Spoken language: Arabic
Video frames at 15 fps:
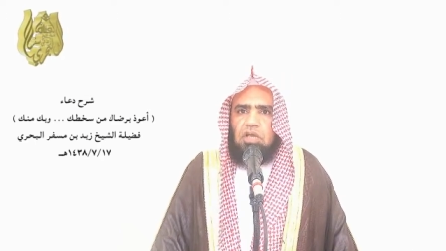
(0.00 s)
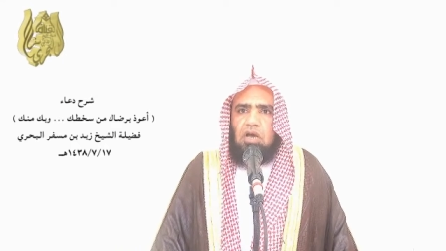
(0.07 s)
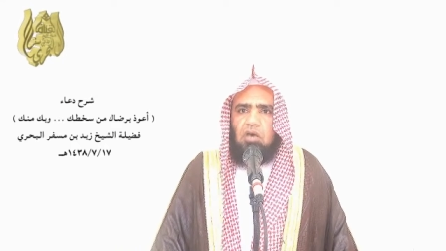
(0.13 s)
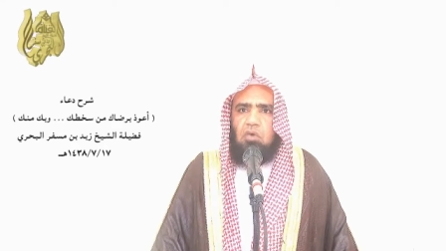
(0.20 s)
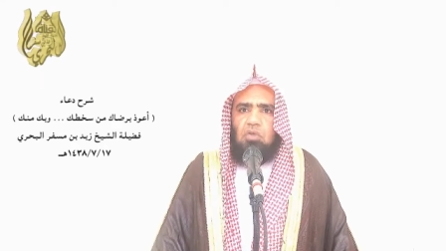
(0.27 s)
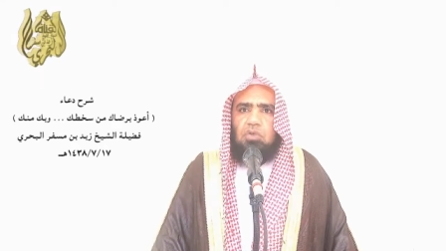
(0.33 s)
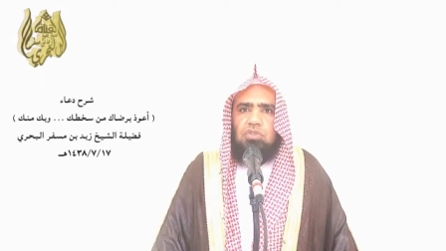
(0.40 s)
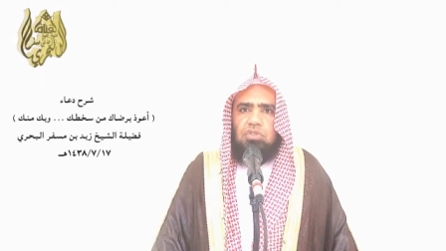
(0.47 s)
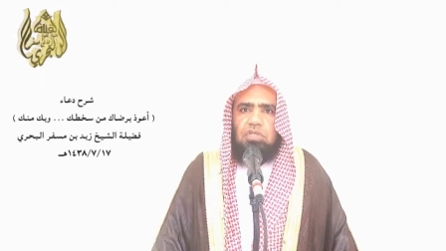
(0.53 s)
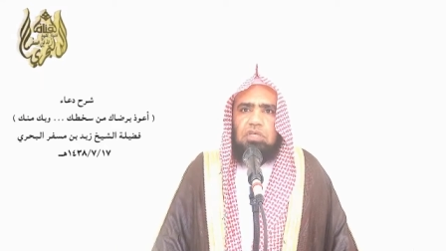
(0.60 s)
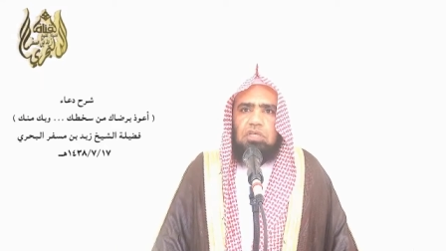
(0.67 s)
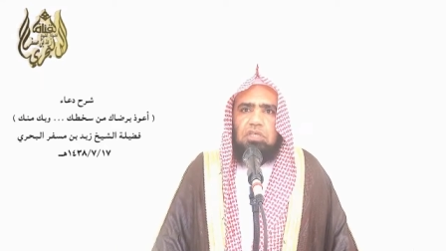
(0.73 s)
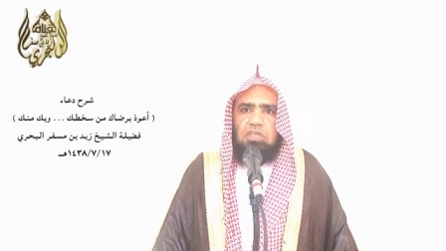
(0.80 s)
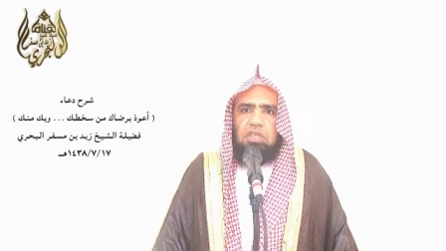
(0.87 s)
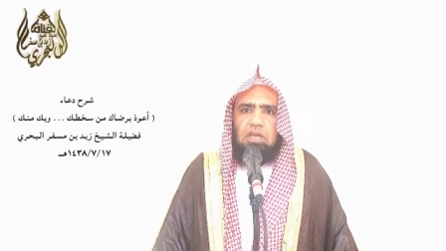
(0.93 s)
لا
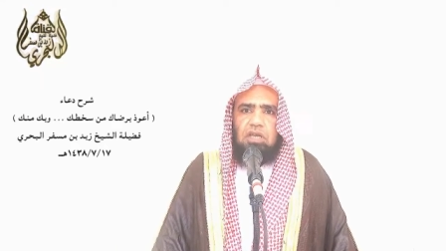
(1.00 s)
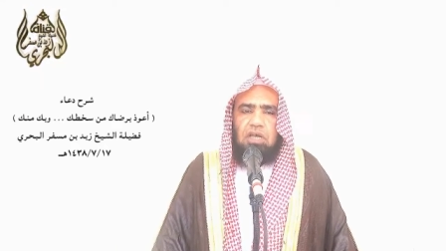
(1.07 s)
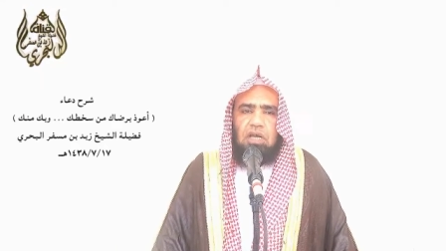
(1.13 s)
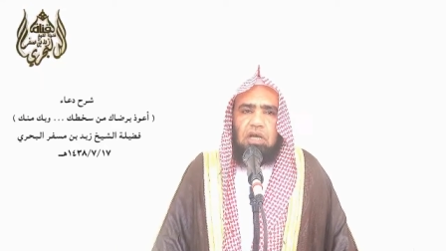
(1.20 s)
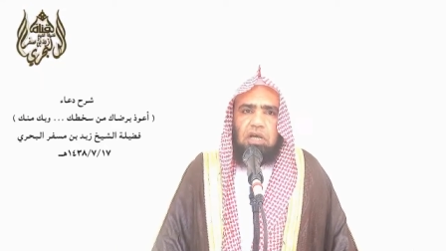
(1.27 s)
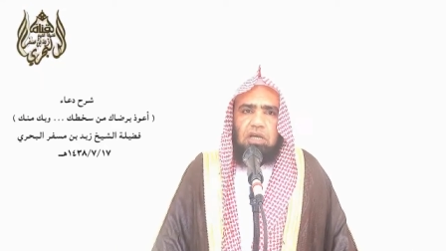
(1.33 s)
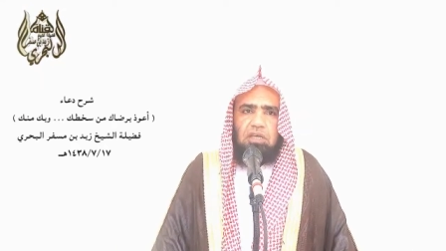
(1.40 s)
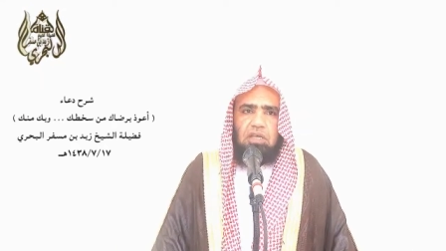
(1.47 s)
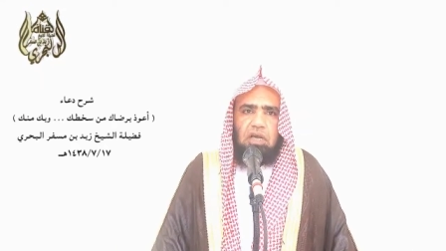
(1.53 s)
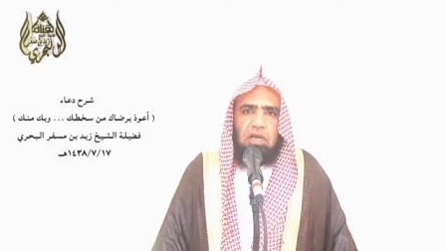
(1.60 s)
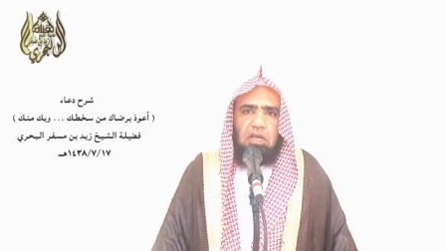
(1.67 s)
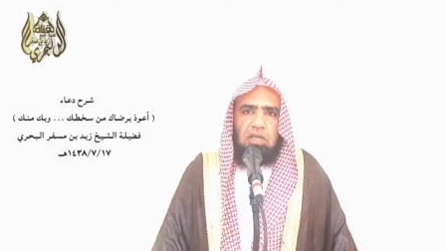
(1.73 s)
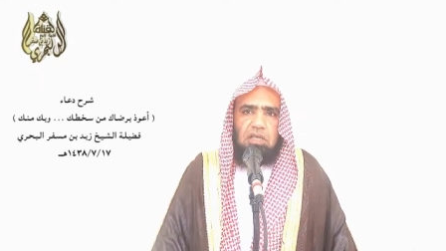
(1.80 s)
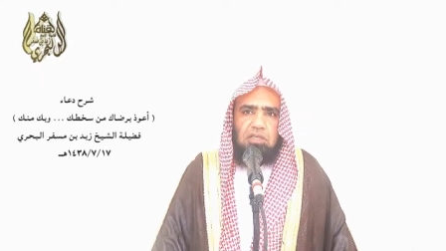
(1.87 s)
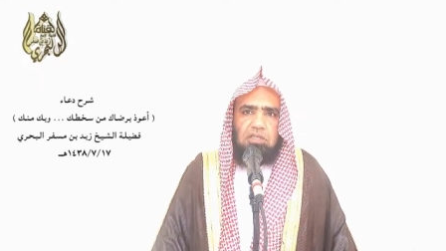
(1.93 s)
احصي ثناء
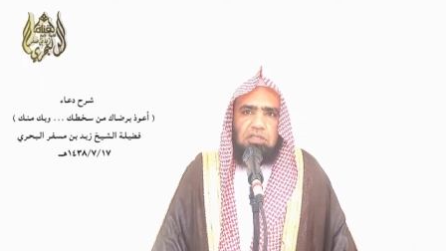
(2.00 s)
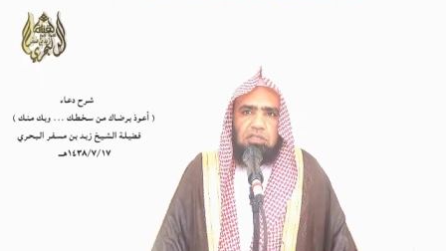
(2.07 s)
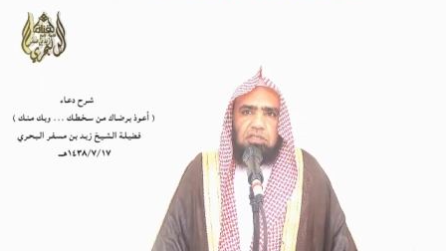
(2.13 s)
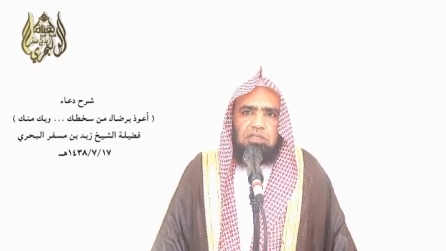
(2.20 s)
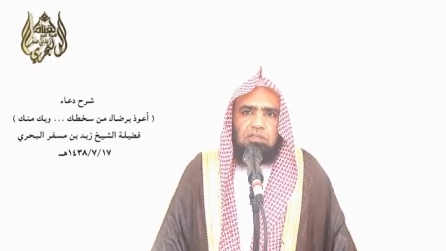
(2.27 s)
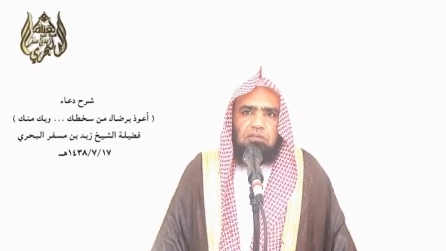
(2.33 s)
عليك